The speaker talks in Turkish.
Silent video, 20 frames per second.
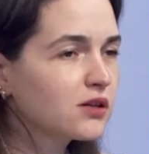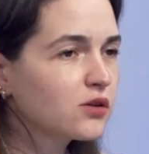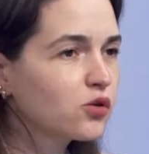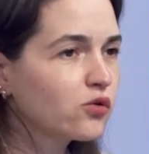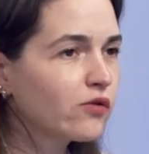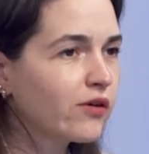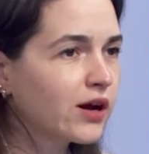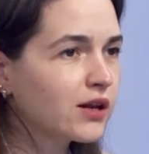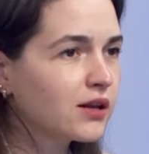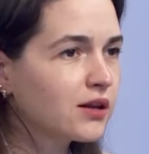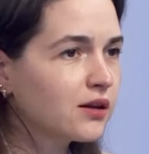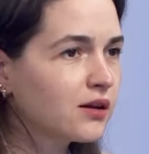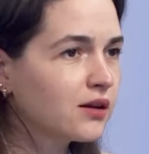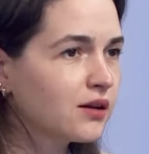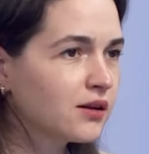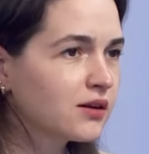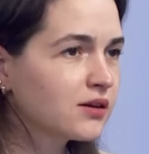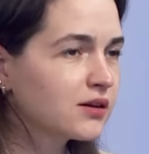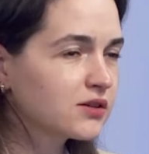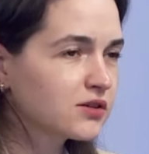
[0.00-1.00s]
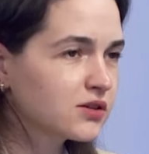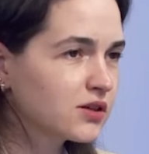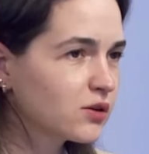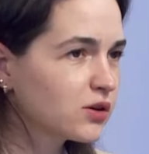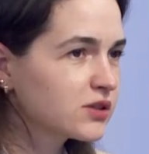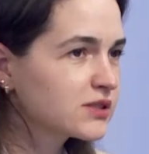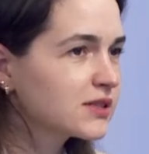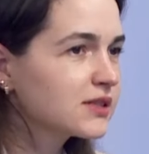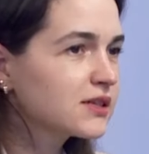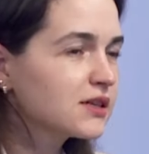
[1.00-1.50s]
güven e, e,
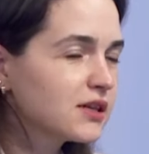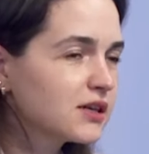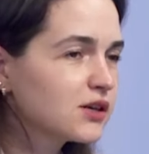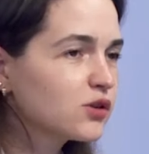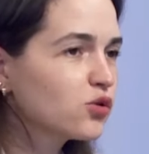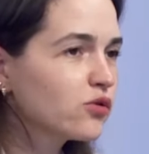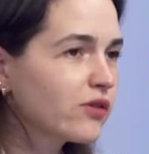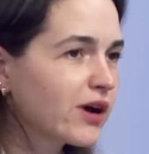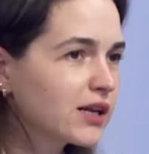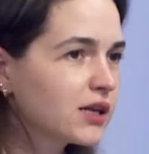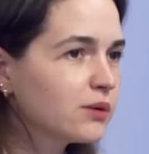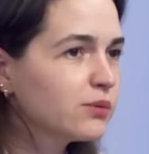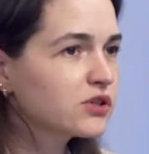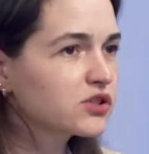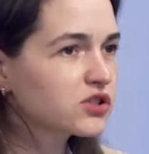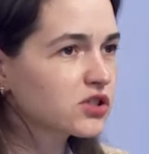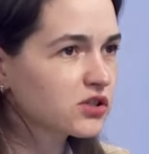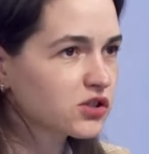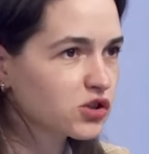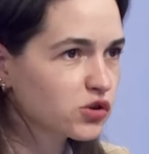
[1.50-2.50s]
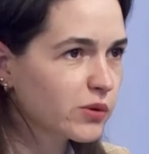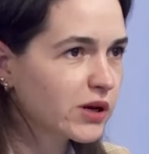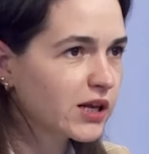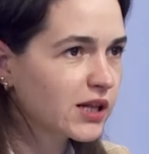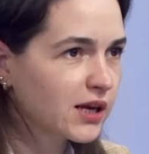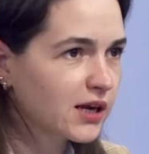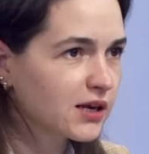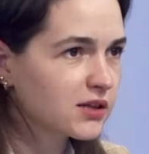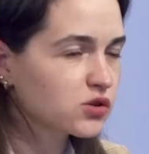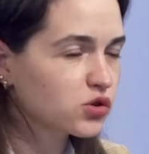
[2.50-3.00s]
sınırların güvenliği bir çatışmayı da
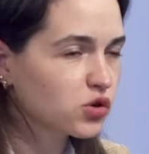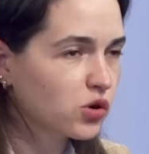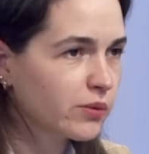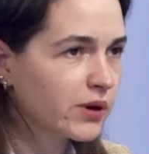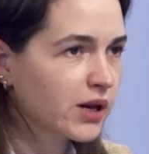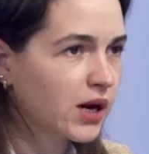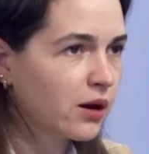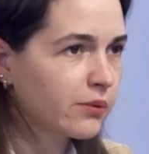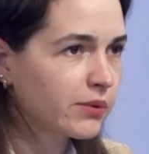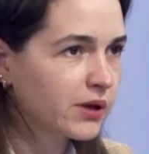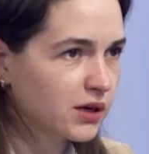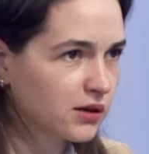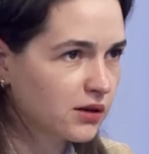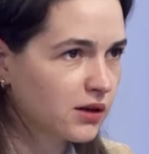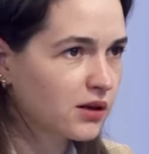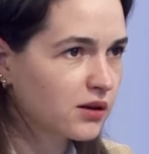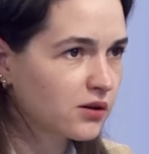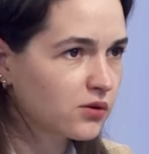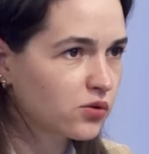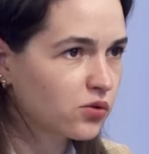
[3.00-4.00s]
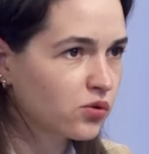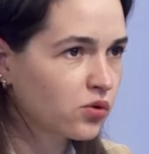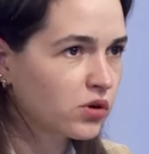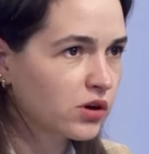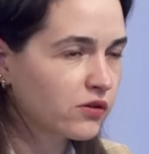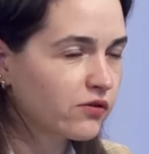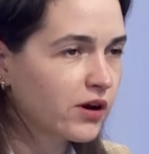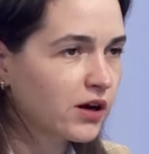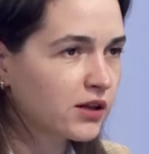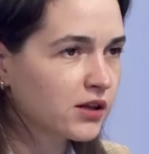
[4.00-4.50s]
getiriyor beraberinde. Doğru
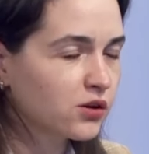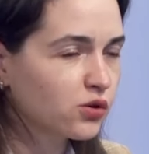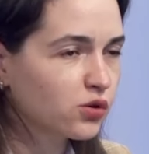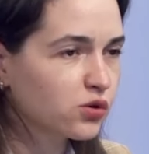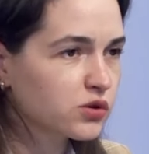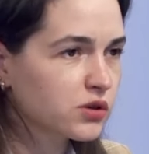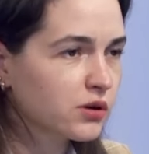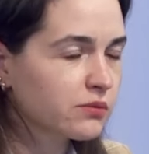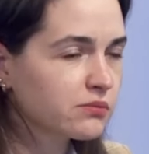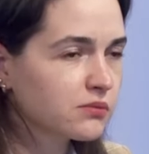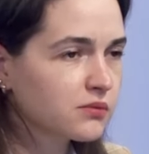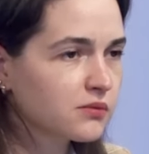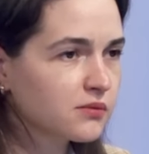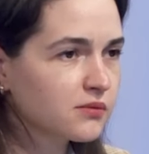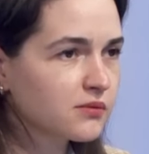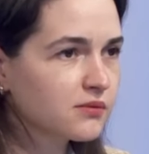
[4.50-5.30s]
ifade ediyorsam. Buradan